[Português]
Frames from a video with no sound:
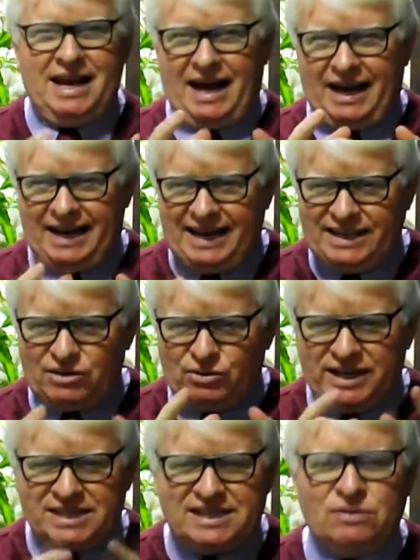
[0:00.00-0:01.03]
Além de
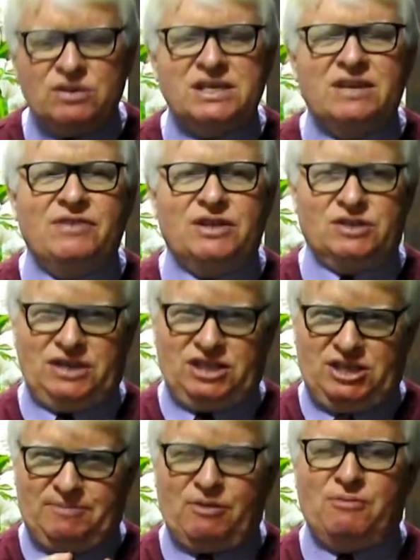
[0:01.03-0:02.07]
conhecer o serviço que
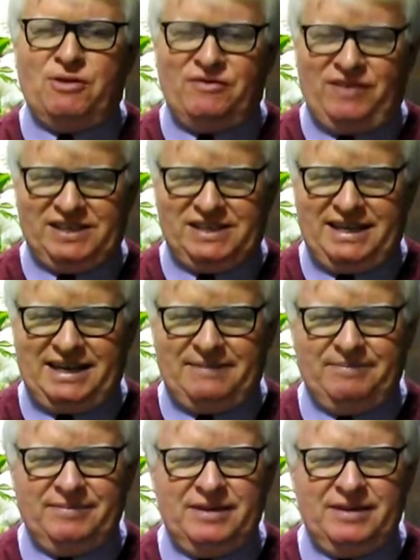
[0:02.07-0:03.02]
se propõe fazer,